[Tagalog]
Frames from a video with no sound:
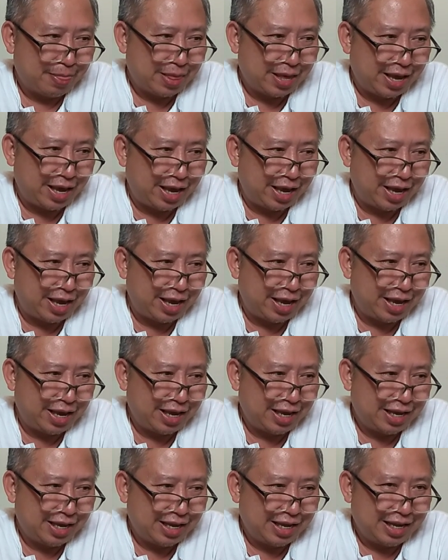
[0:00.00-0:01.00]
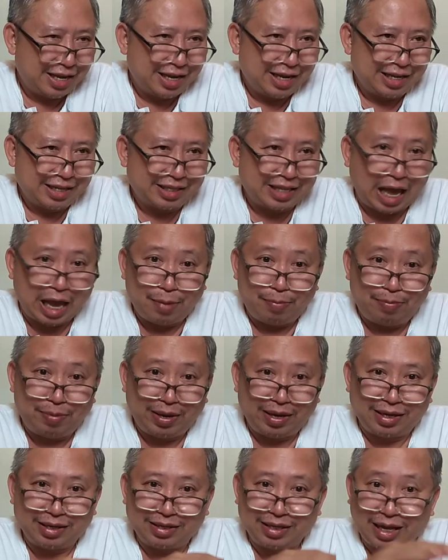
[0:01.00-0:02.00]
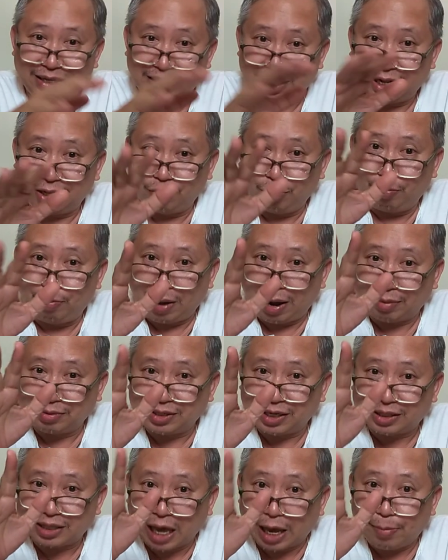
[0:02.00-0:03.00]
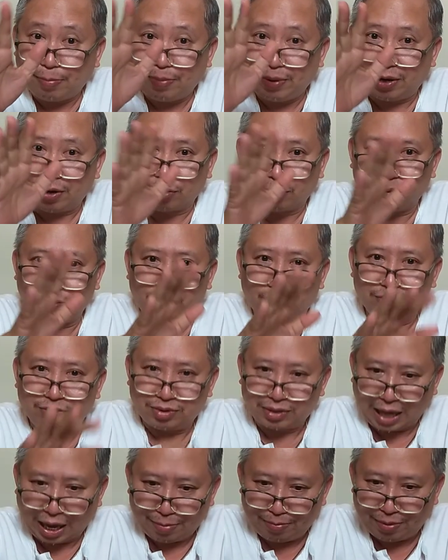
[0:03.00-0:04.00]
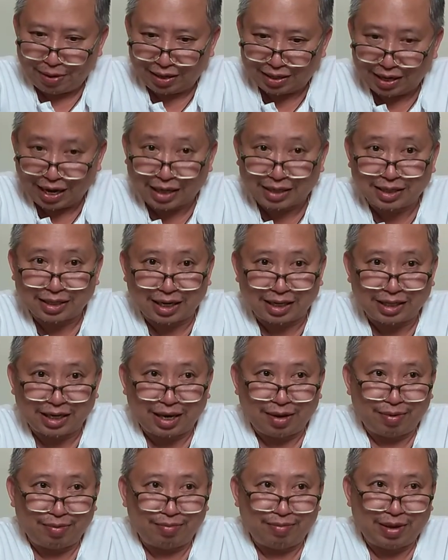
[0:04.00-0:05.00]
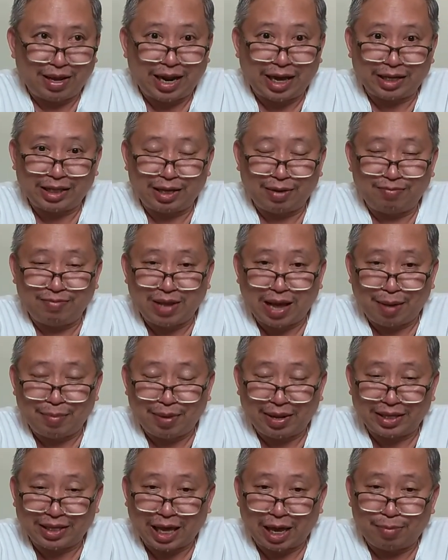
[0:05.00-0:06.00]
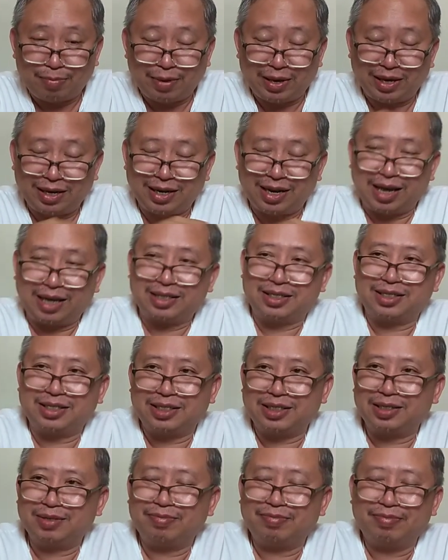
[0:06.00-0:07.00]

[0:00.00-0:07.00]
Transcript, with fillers: eh, typing, na, nandun pa kami sa typing room. Typing class kasi, elective namin typing class.